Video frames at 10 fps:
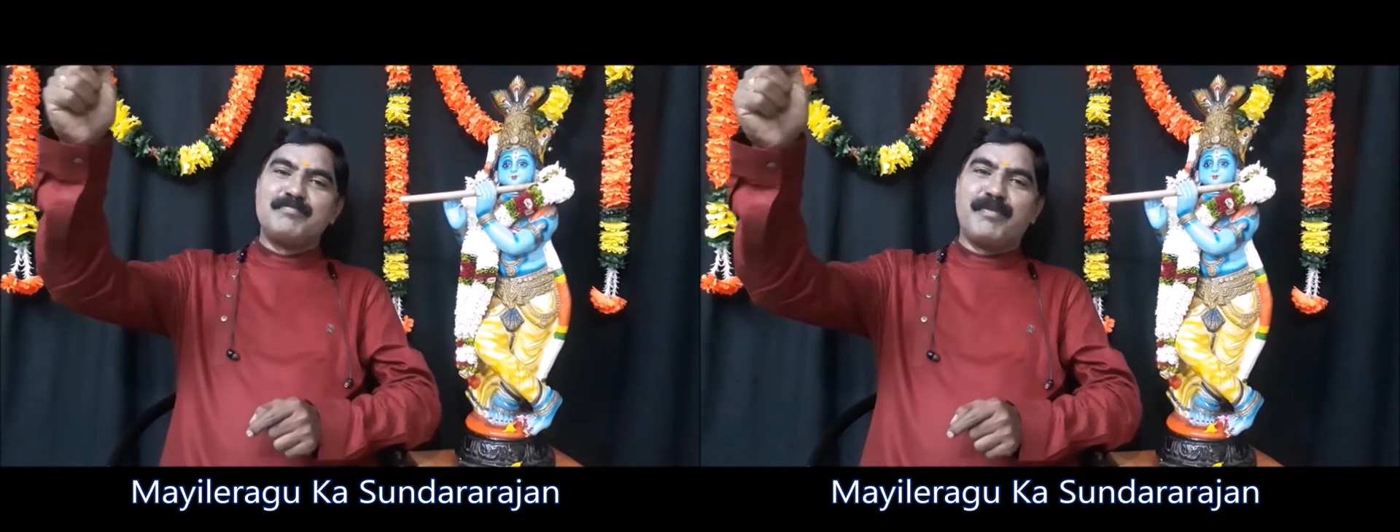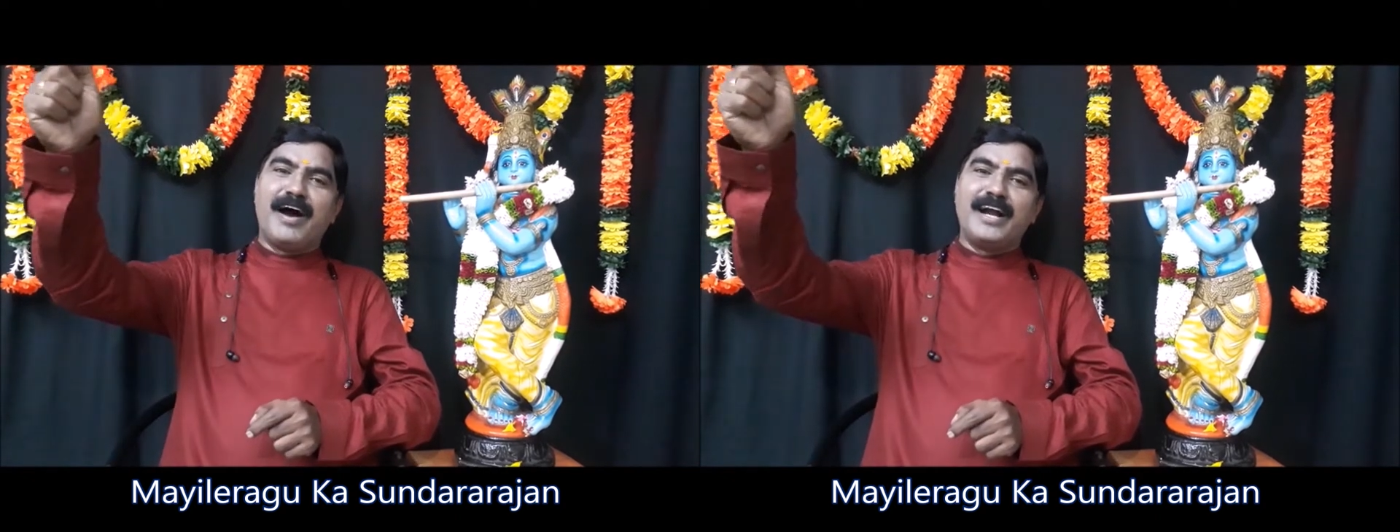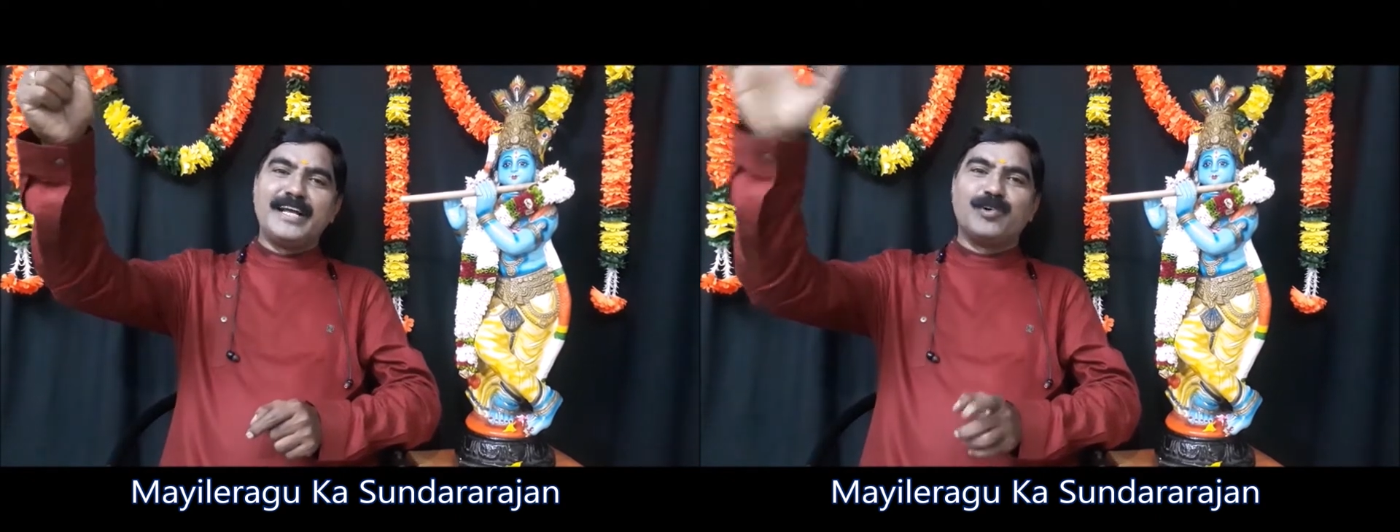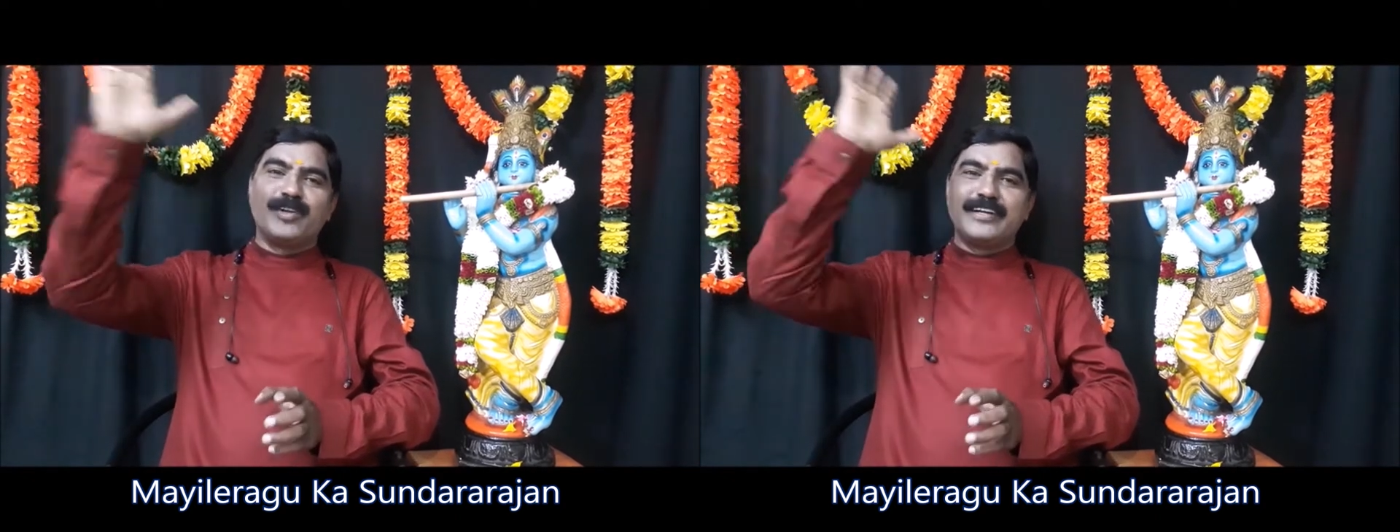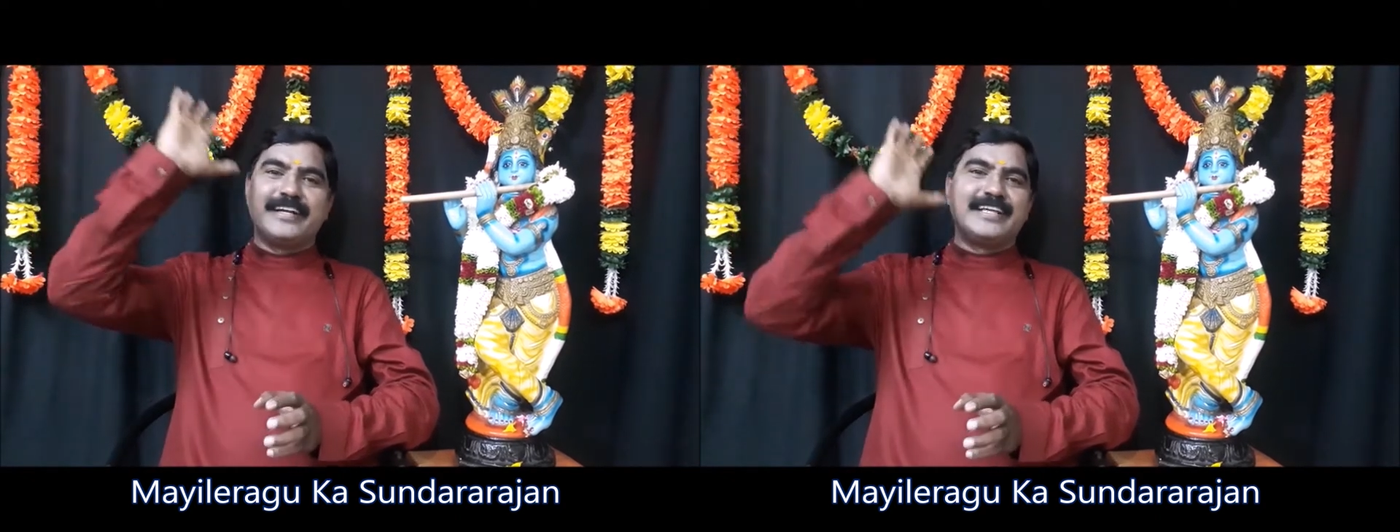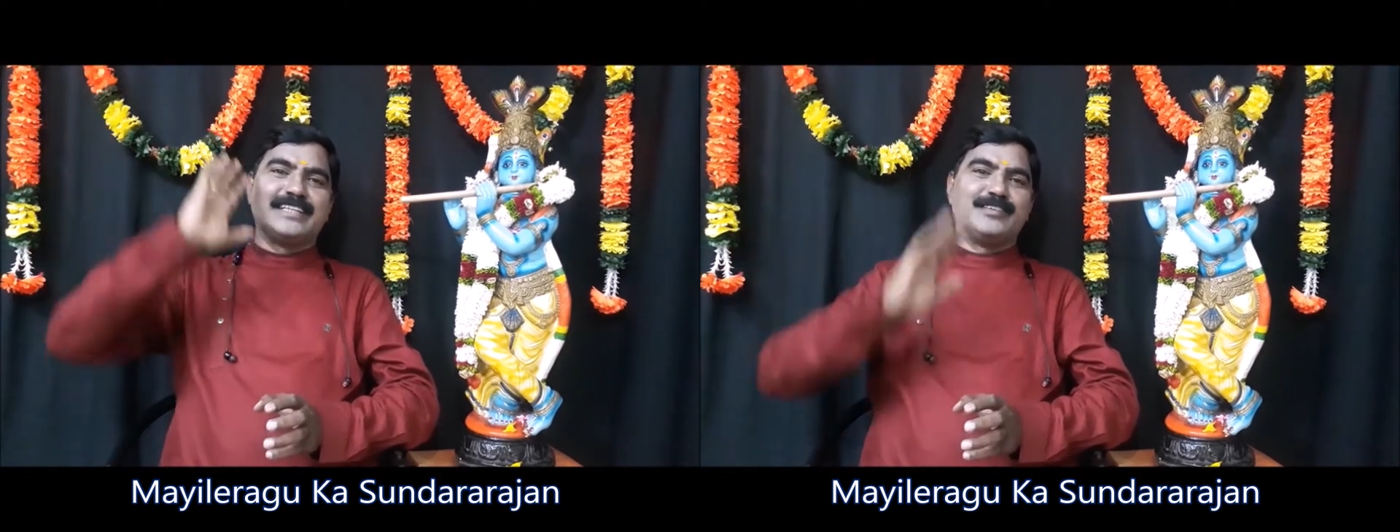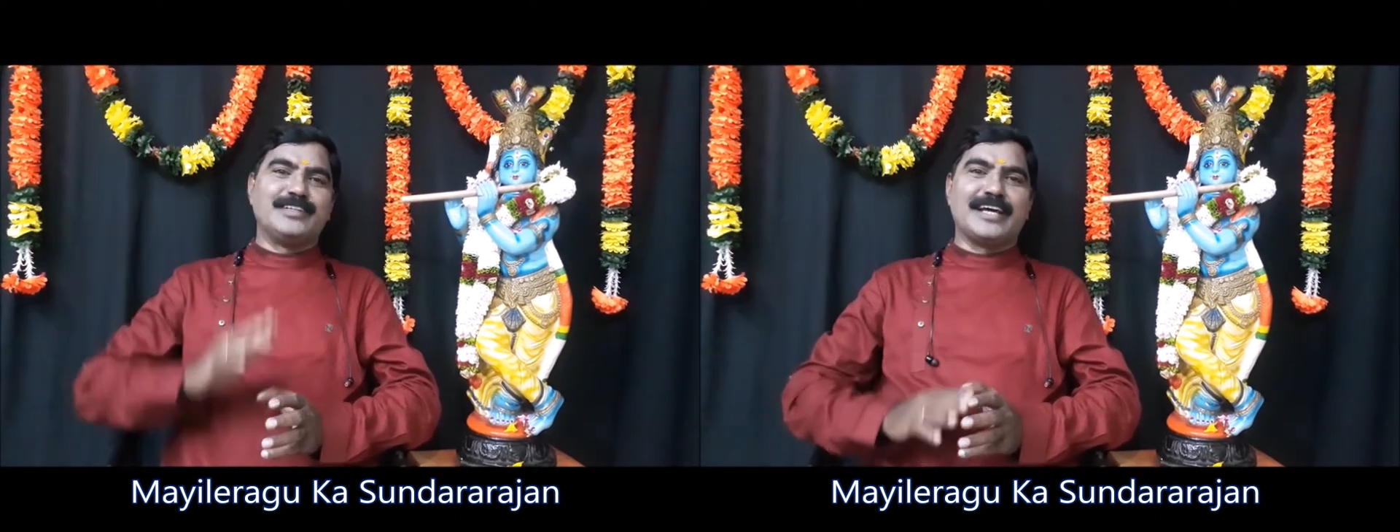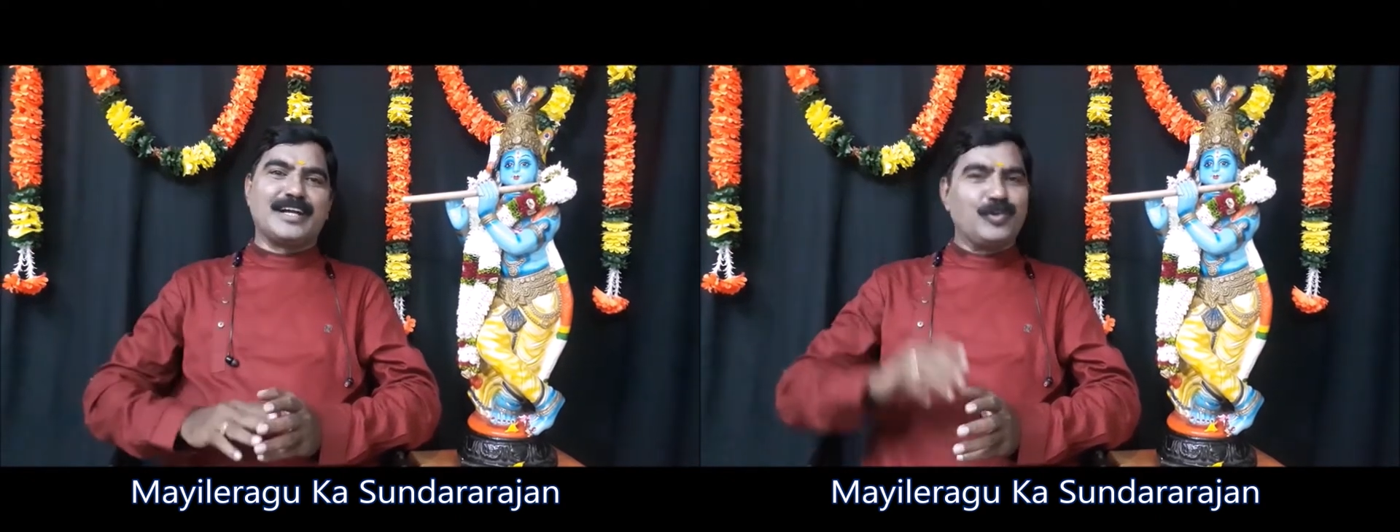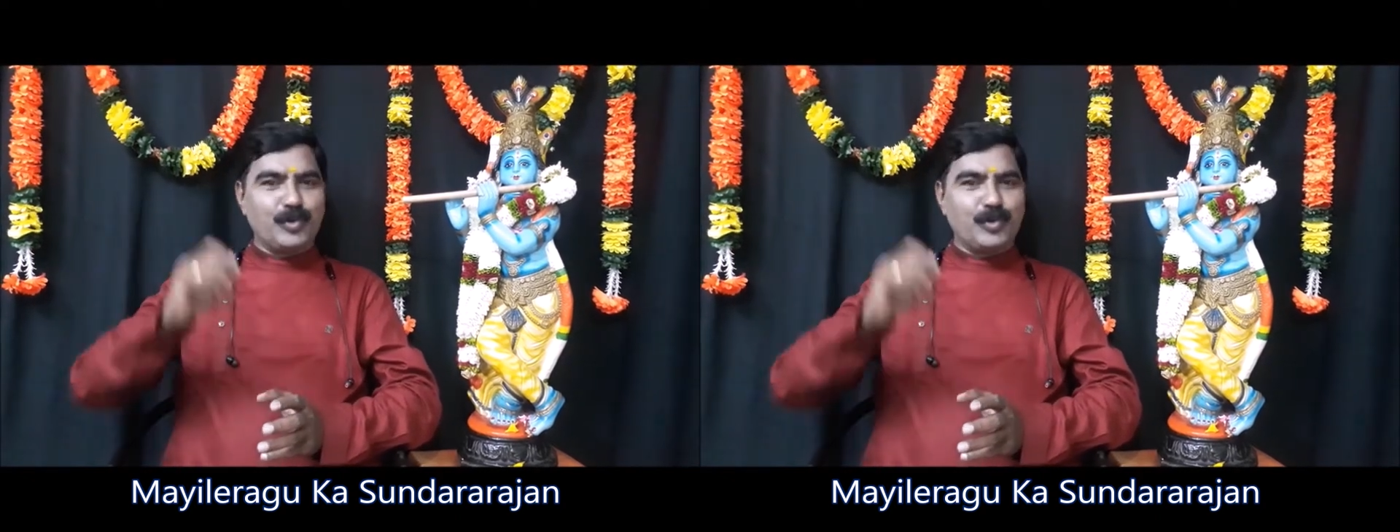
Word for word: பானையுடன் இணைத்து விட்டார்கள்